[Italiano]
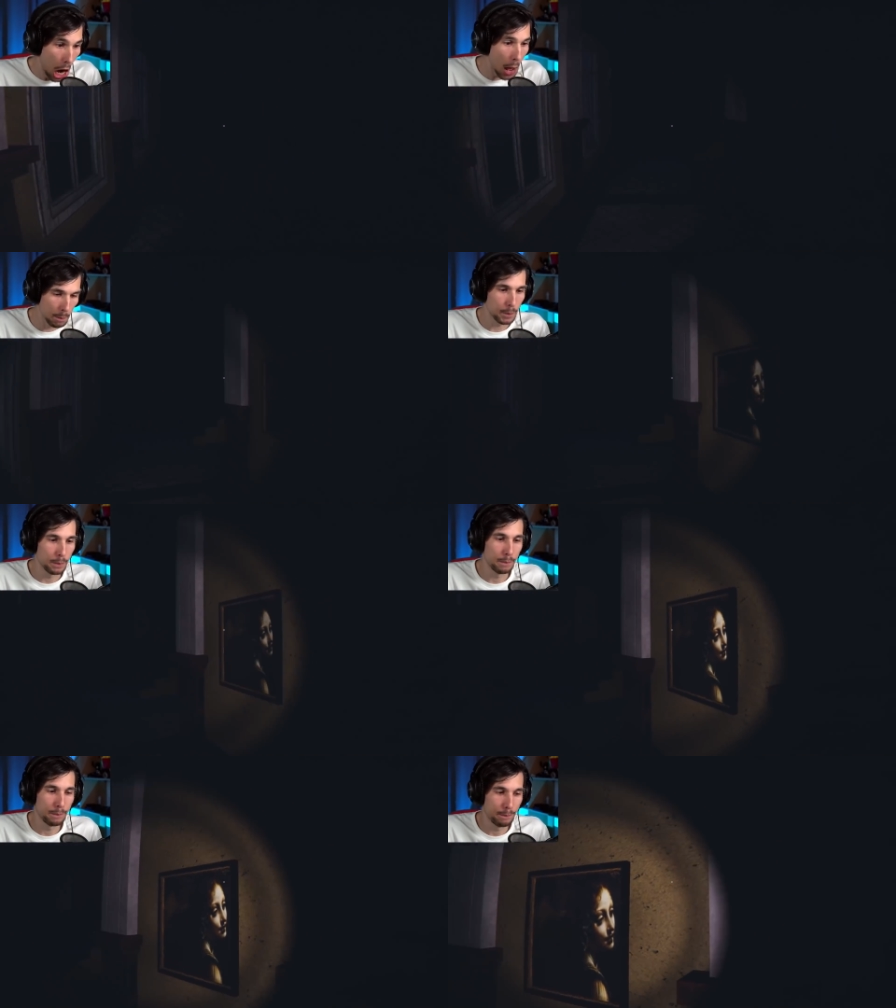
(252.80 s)
Oh!
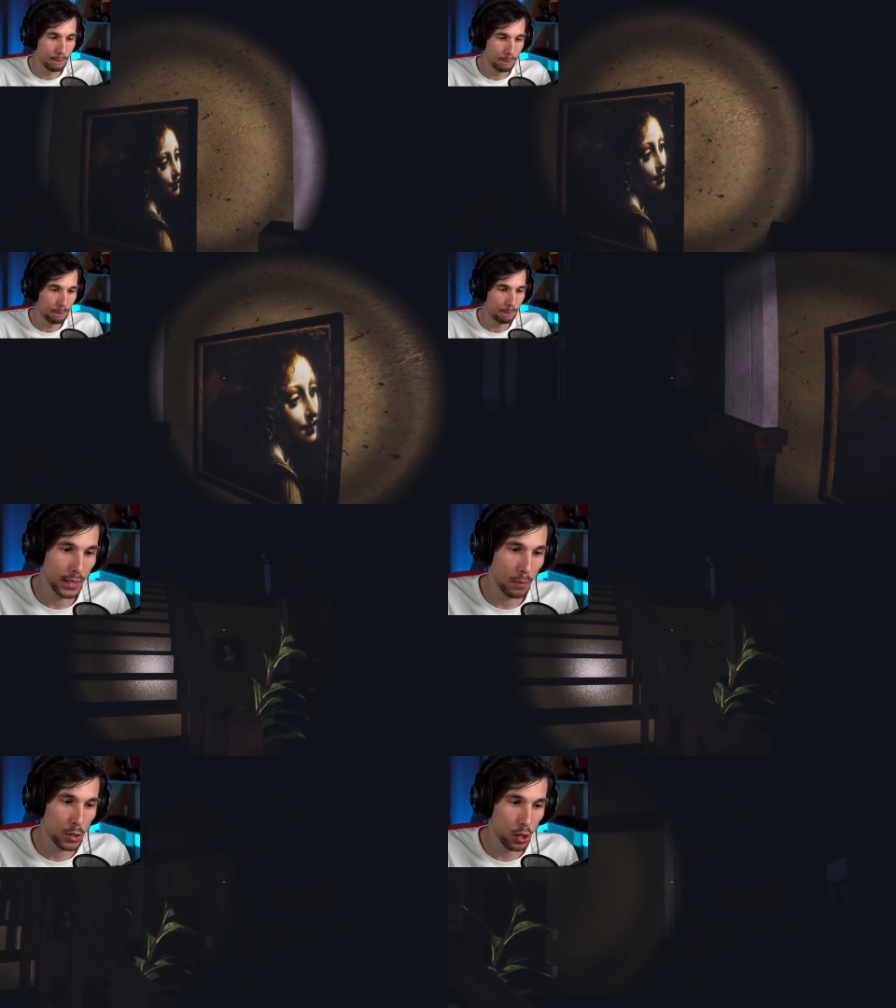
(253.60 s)

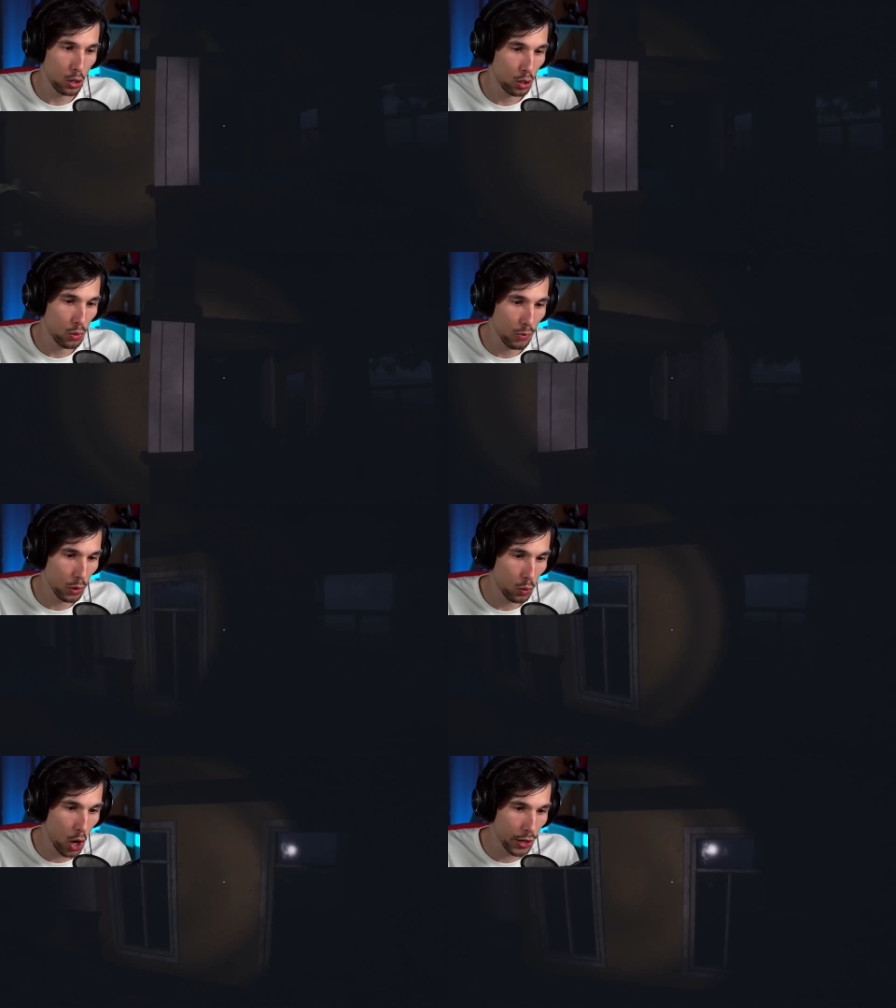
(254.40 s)
Ho bisogno di un
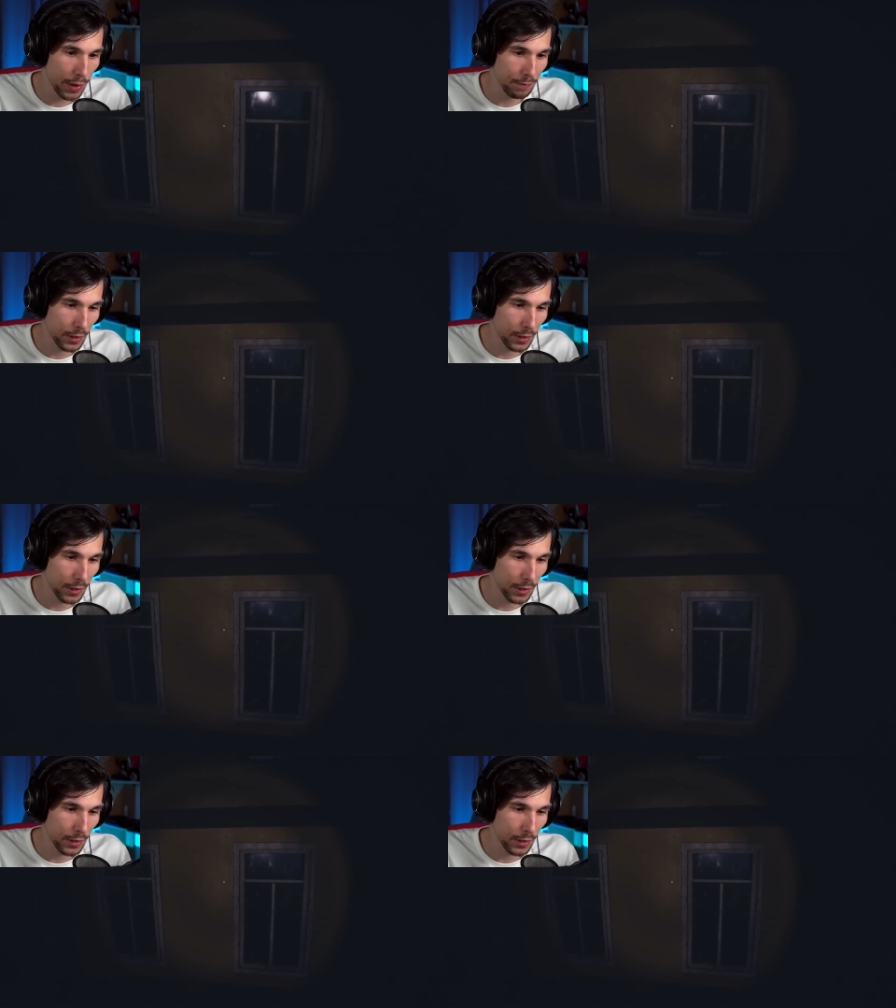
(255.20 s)
nuovo cuore.